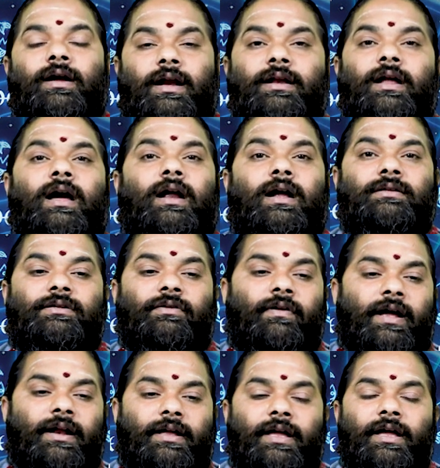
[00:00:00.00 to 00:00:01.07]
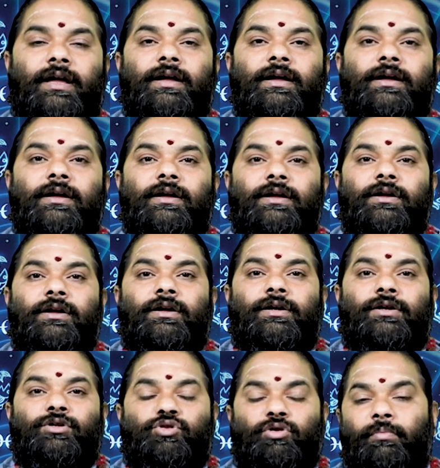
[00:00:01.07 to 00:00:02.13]
కన్యారాశి వారికి
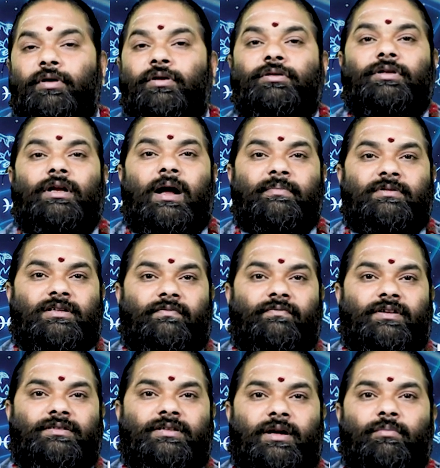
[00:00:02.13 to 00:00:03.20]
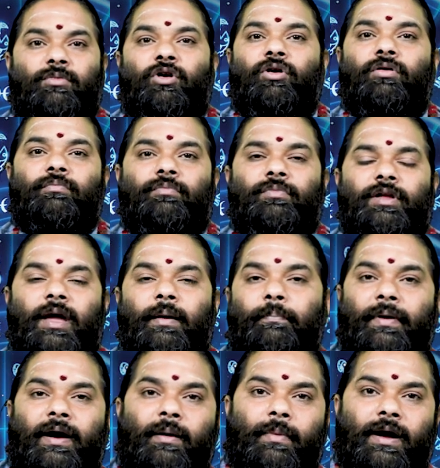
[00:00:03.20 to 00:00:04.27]
శుభగుత్నామ సంవత్సరంలో
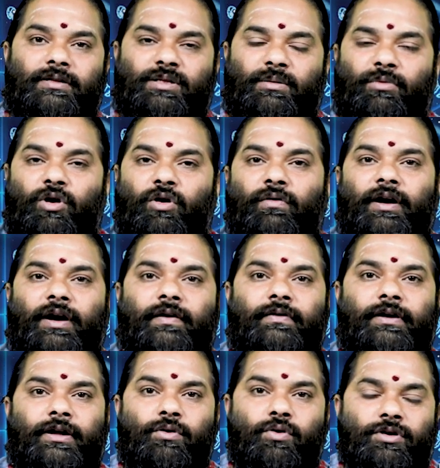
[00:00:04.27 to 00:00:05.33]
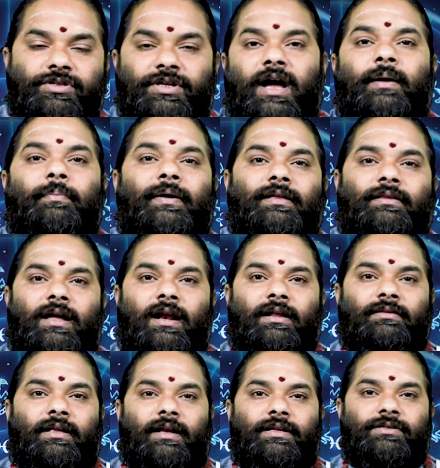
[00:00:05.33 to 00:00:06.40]
ఏప్రిల్ మాసంలో ఉన్నటువంటి గోచార
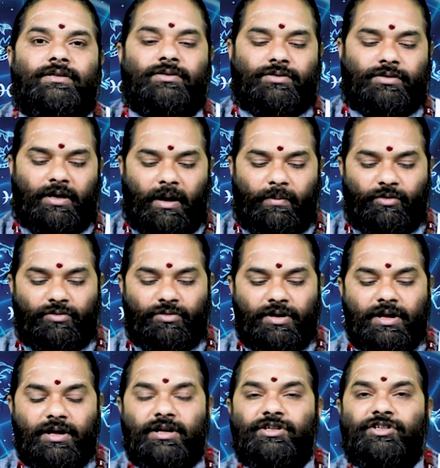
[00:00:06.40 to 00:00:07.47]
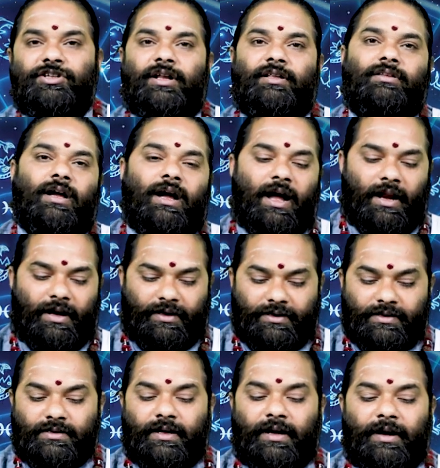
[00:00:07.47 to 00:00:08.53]
ఫలితాలను తెలియచేస్తున్నాము శ్రద్ధగా
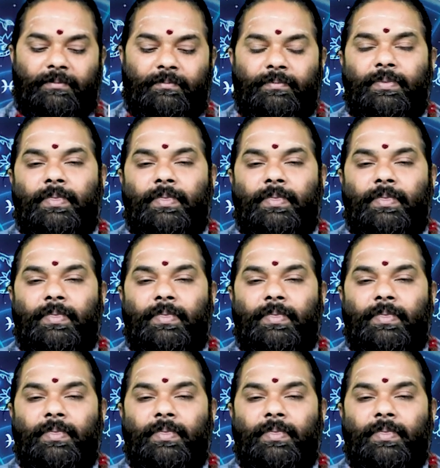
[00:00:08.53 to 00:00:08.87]
ఆలకించండి